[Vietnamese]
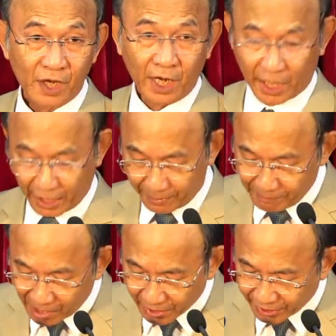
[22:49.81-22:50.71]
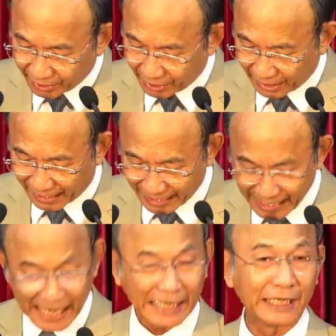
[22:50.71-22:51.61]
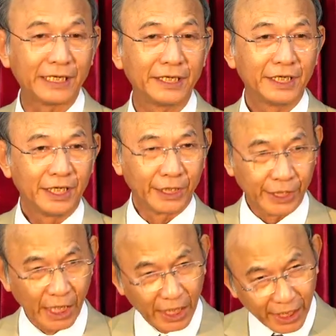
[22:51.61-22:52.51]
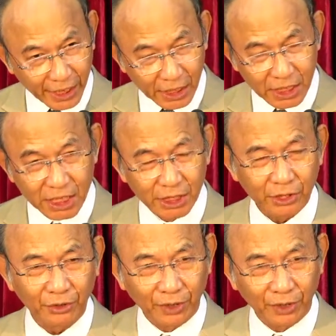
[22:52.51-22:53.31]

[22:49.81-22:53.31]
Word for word: Hễ bất kỳ là ai nhưng nghiên cứu,